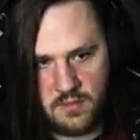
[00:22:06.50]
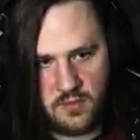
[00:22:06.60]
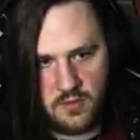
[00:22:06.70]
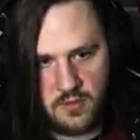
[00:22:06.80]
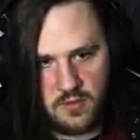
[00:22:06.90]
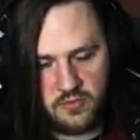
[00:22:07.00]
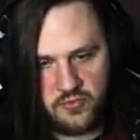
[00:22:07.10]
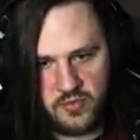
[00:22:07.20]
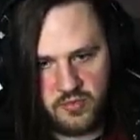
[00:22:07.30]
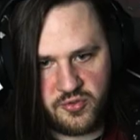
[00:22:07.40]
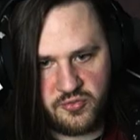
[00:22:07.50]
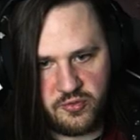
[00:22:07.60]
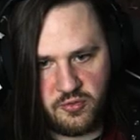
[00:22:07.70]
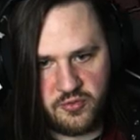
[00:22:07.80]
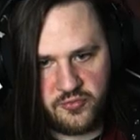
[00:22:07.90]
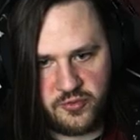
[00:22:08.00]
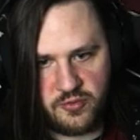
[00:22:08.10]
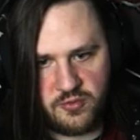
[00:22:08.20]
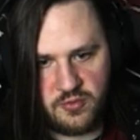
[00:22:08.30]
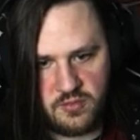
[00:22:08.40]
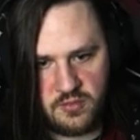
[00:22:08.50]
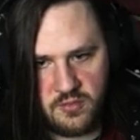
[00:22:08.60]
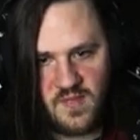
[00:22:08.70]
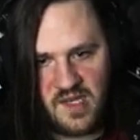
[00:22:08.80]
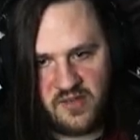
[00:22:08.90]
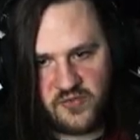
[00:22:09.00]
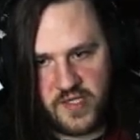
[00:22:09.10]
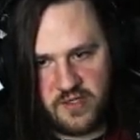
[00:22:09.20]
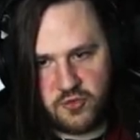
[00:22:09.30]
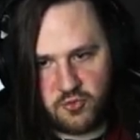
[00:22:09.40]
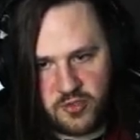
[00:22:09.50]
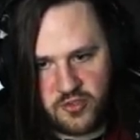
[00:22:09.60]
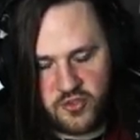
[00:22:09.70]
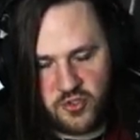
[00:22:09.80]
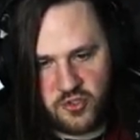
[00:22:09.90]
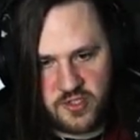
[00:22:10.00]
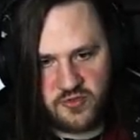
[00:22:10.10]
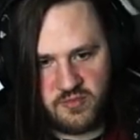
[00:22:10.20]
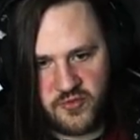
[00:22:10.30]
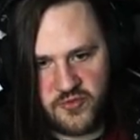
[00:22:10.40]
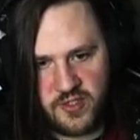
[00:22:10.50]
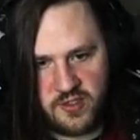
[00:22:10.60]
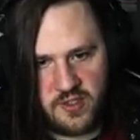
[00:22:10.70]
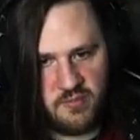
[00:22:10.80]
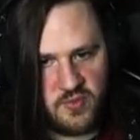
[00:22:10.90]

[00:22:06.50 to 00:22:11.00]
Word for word: Ja, das habe ich jetzt auch gesehen. Svenja wollte nur den Shortcut zum Ausgang nehmen.